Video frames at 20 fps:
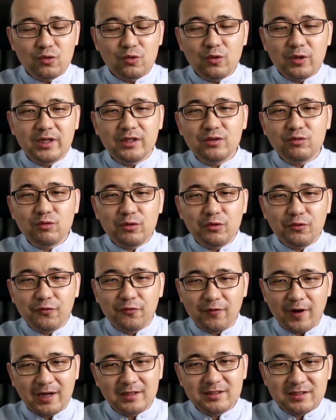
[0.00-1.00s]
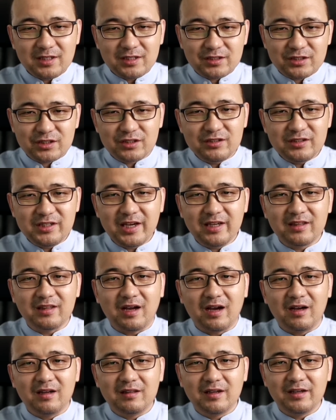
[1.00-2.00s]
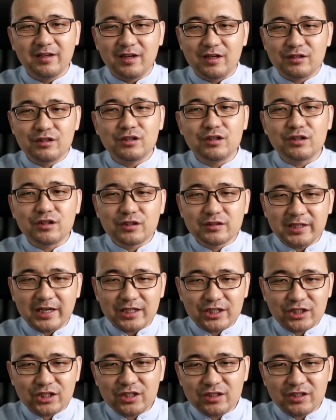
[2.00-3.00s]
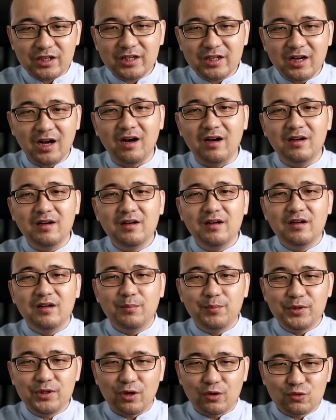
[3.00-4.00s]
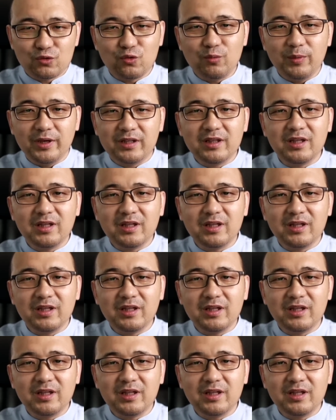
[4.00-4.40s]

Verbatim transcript: 国人对于房子的执念呢，那也是在世界上比较著名